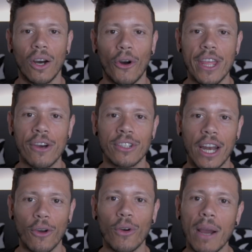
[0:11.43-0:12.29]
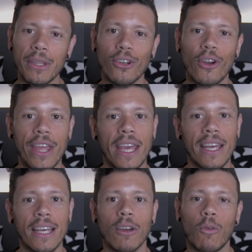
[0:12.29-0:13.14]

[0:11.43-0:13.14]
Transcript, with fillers: Hoy día os traigo un capítulo de